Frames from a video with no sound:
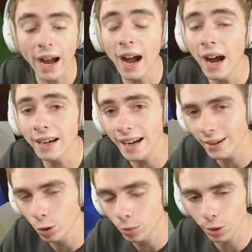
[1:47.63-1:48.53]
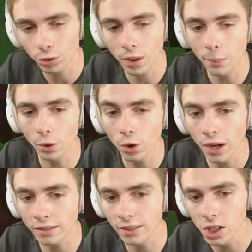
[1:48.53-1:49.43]
un lingot, mais on n'en a pas encore
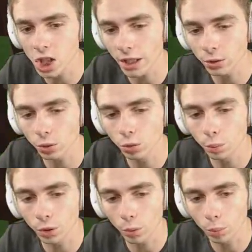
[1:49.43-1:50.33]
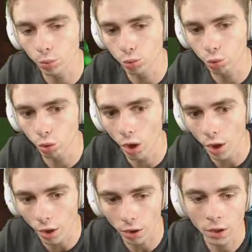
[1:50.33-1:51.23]
assez, j'ai attendu pendant plus d'une
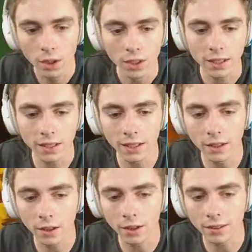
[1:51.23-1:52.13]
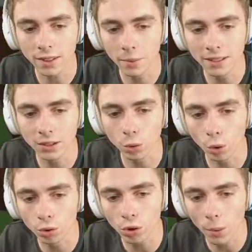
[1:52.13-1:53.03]
heure, et, euh, ça mettait trop
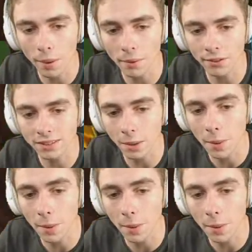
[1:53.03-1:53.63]
de temps même avec ça, mais